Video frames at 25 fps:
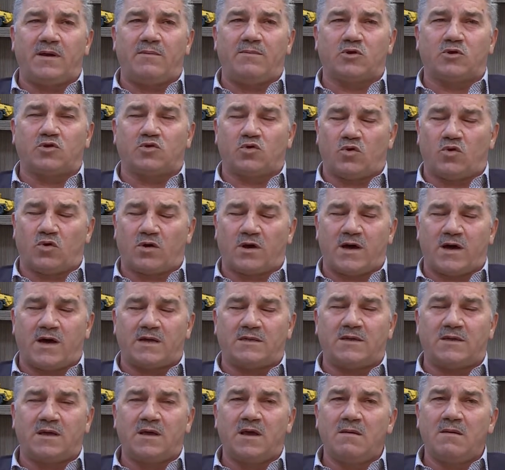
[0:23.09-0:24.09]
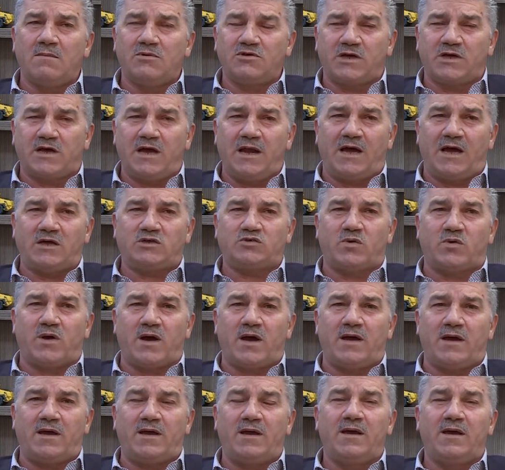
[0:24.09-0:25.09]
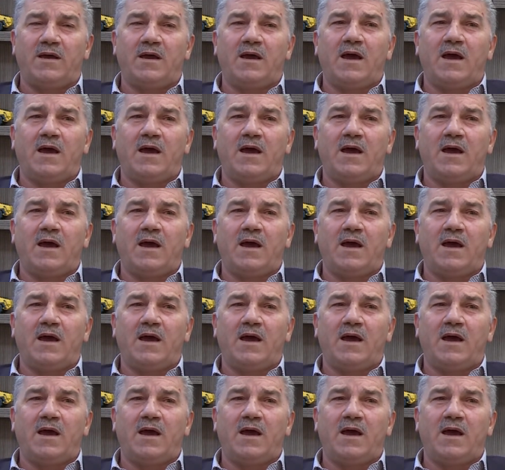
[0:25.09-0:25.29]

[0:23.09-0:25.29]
بالطرقات بشكل عشوائي